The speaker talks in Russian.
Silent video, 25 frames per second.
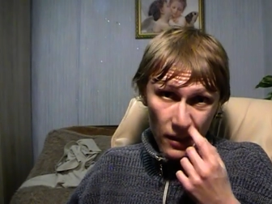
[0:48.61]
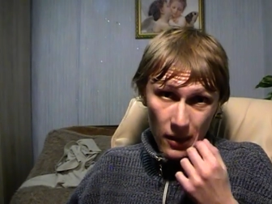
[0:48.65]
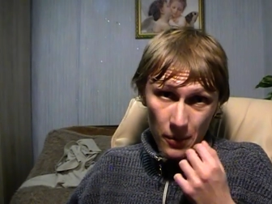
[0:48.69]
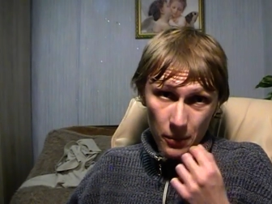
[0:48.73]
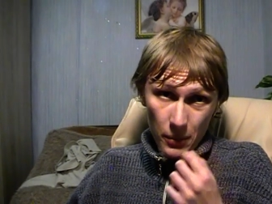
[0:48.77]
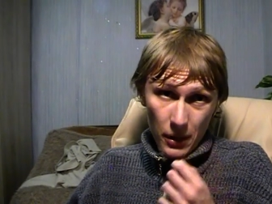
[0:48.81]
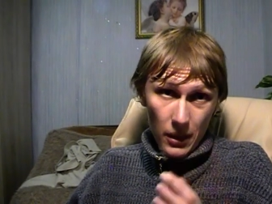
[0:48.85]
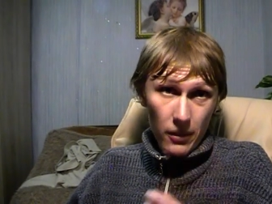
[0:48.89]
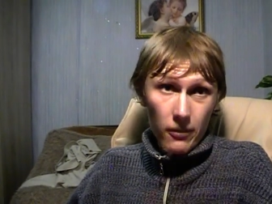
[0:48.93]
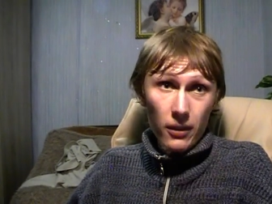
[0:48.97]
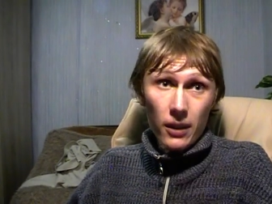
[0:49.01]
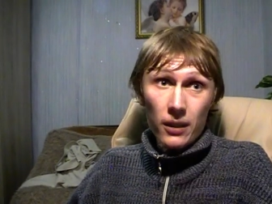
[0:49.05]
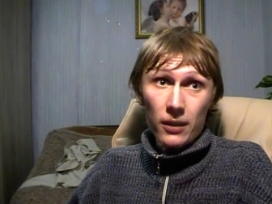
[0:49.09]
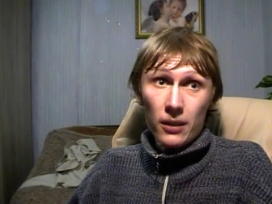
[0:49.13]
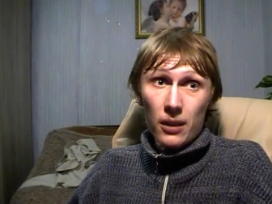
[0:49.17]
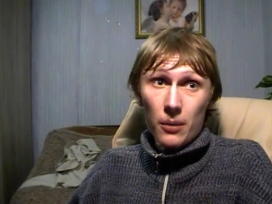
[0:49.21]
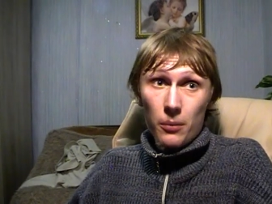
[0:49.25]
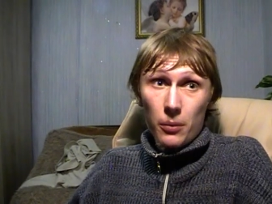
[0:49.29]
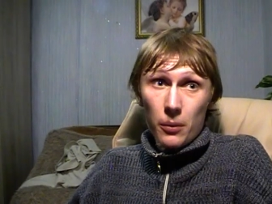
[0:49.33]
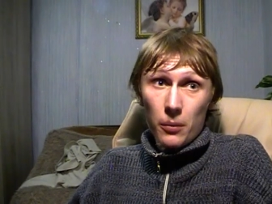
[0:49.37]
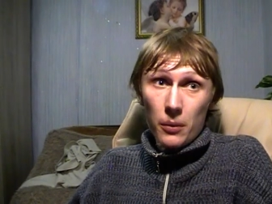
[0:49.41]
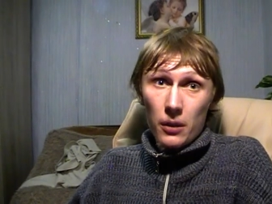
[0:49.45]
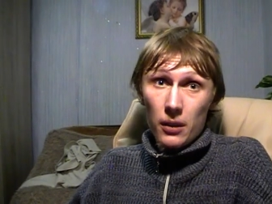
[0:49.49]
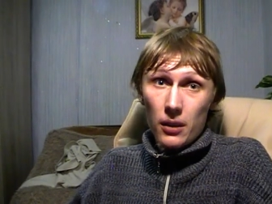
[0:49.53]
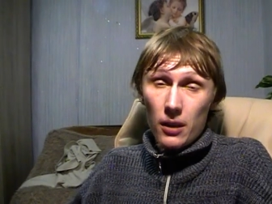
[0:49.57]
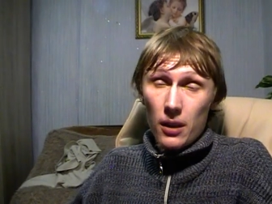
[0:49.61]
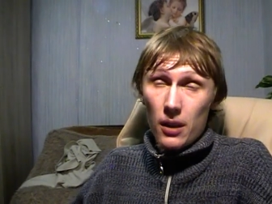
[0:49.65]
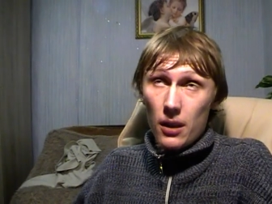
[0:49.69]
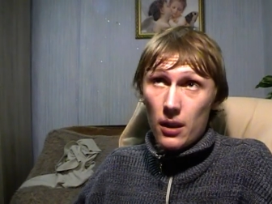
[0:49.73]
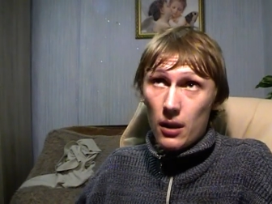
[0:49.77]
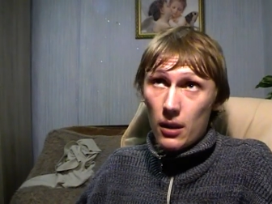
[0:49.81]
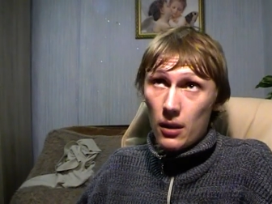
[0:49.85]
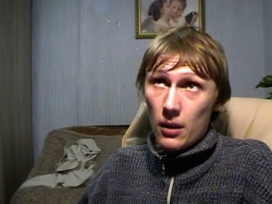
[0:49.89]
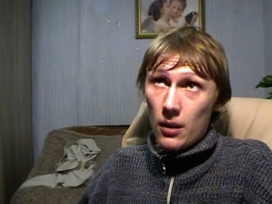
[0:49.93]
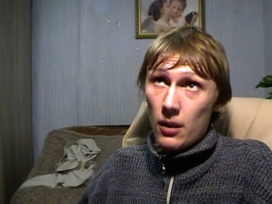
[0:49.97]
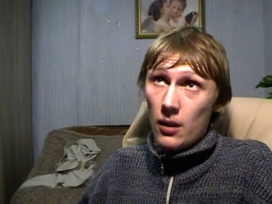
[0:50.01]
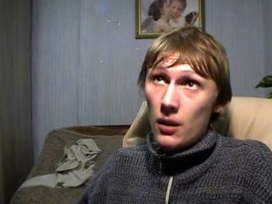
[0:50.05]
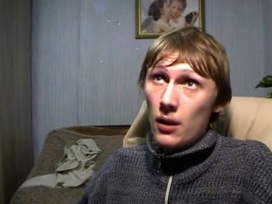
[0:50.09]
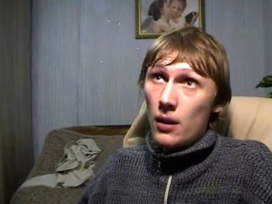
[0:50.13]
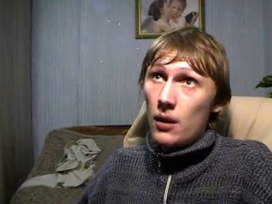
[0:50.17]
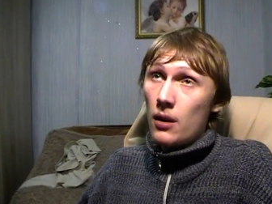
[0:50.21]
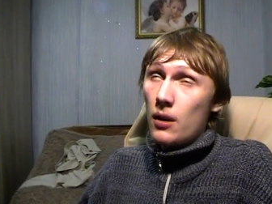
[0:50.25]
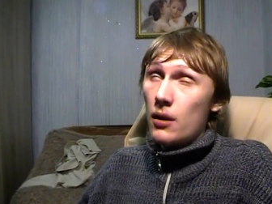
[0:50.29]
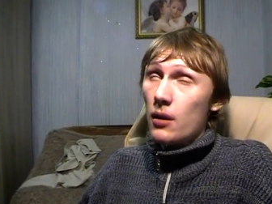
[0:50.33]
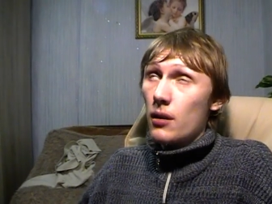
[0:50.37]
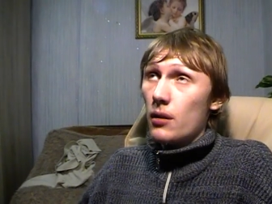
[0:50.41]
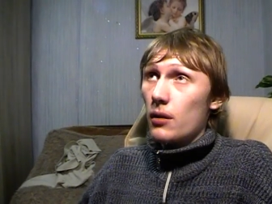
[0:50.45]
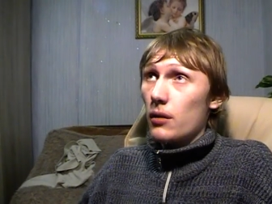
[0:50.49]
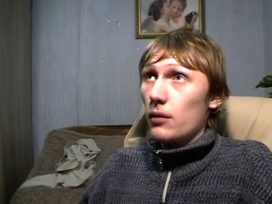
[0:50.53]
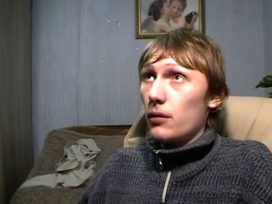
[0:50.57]
Первая антропометрия –
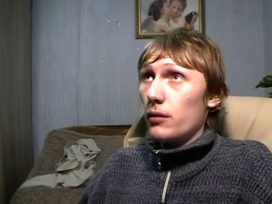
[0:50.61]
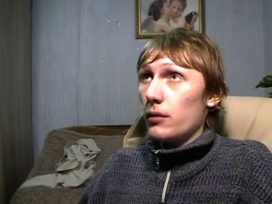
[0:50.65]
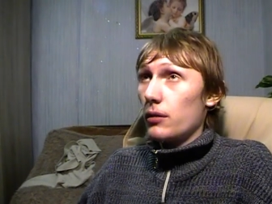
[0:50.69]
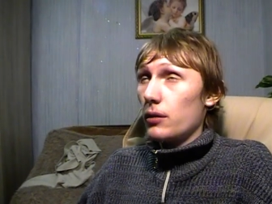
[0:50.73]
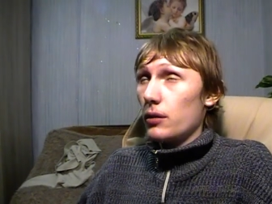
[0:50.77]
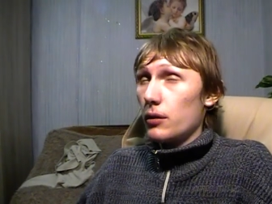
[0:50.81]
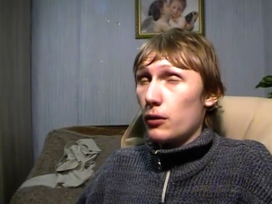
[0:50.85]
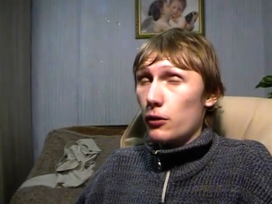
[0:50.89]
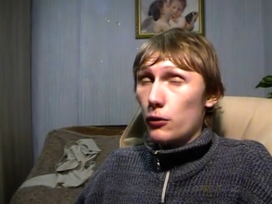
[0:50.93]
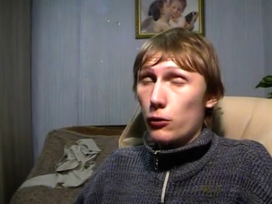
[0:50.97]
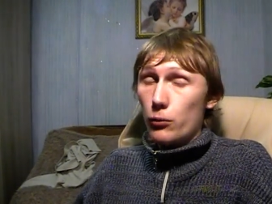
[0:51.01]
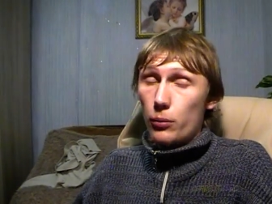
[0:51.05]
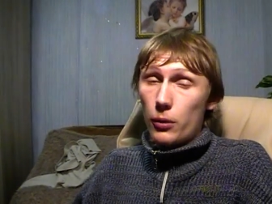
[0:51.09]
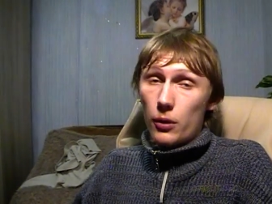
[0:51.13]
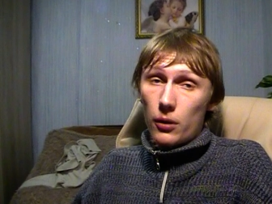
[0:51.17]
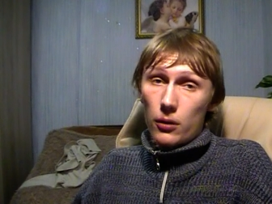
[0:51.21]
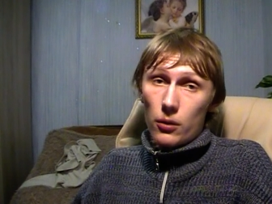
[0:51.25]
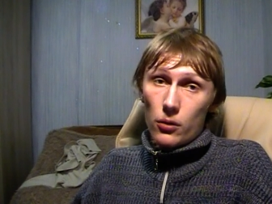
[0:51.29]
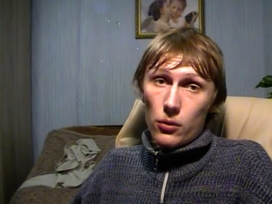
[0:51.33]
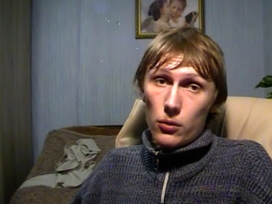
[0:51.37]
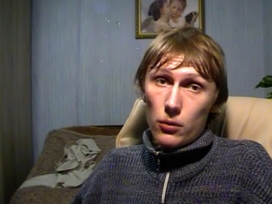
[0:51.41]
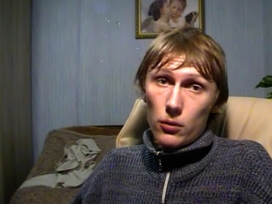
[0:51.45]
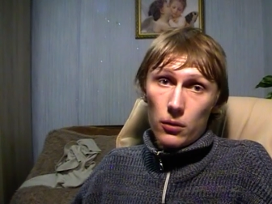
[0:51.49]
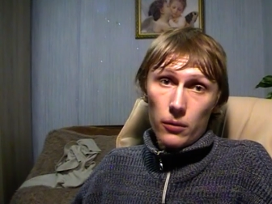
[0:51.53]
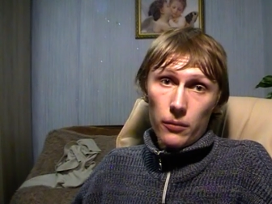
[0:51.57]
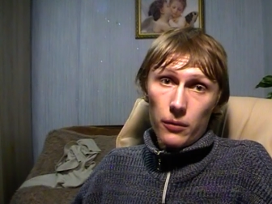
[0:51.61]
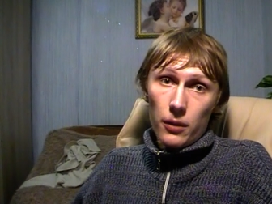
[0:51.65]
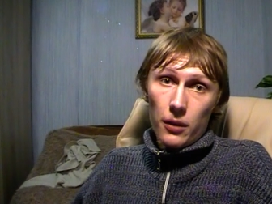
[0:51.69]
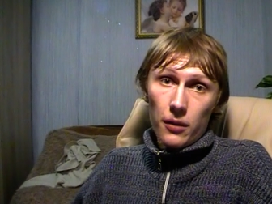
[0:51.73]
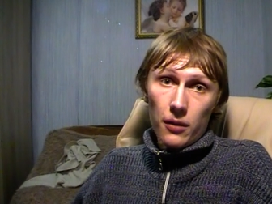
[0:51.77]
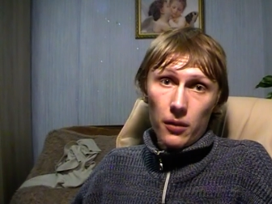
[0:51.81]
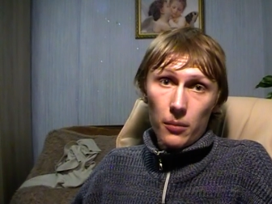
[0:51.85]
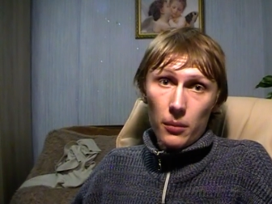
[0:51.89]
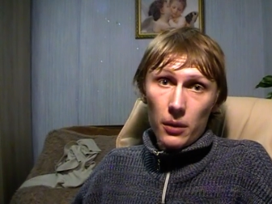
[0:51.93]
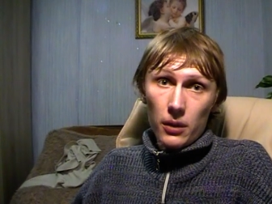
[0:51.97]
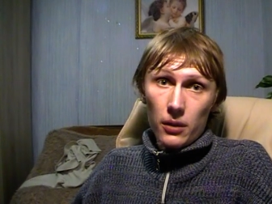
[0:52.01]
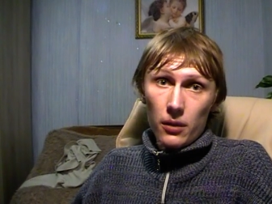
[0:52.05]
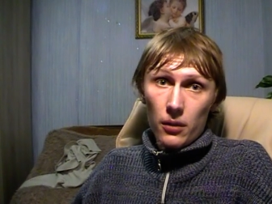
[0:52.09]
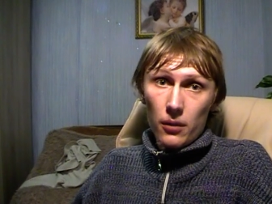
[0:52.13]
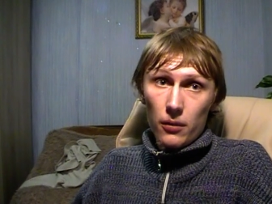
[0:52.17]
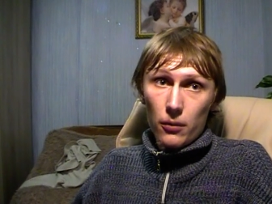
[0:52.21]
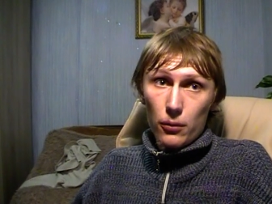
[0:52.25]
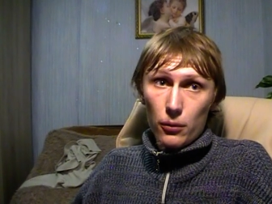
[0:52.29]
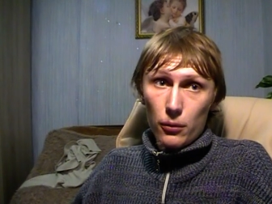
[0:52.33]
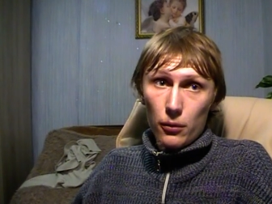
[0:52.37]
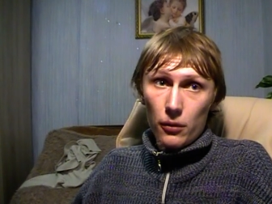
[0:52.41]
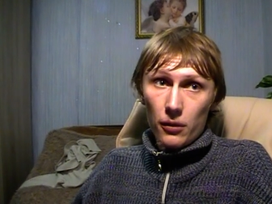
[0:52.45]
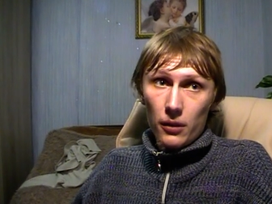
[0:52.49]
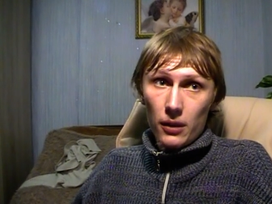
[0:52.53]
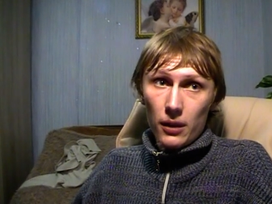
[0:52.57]
в супертяжелом весе метр
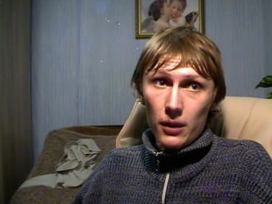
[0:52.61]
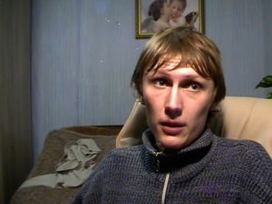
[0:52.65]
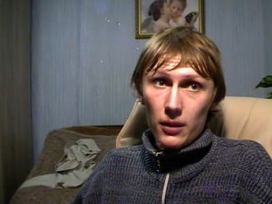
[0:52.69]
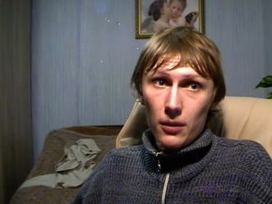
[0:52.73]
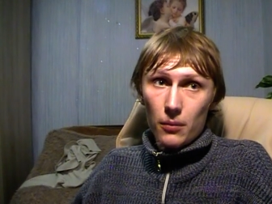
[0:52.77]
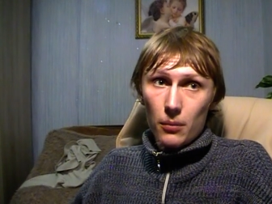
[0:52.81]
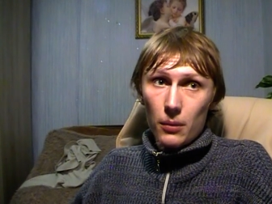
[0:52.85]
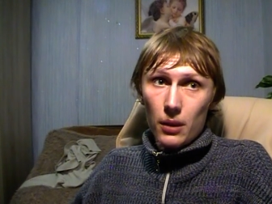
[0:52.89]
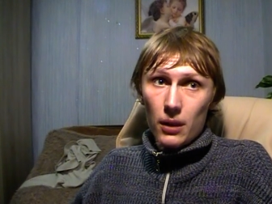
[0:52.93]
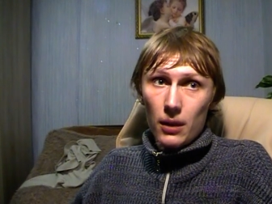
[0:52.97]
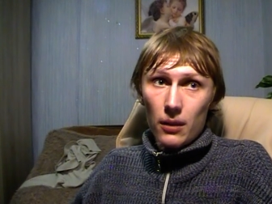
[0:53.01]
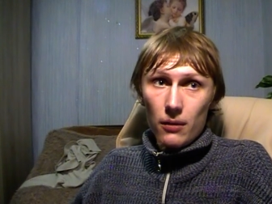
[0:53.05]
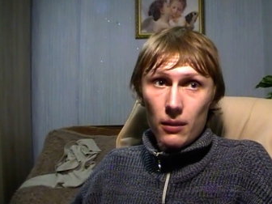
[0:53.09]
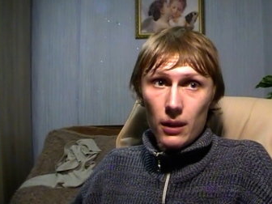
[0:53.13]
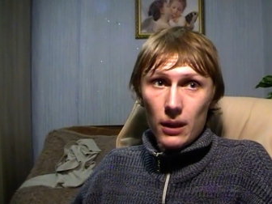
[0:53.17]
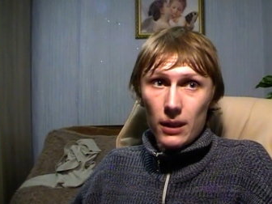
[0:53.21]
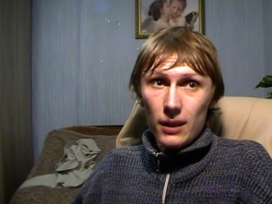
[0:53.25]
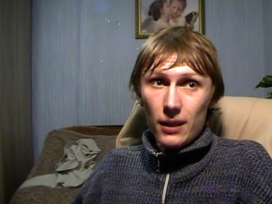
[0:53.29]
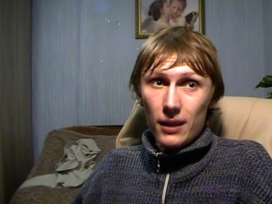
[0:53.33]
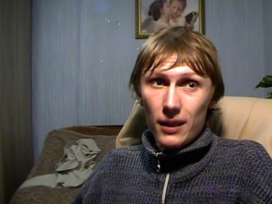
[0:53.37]
девяносто один маловато,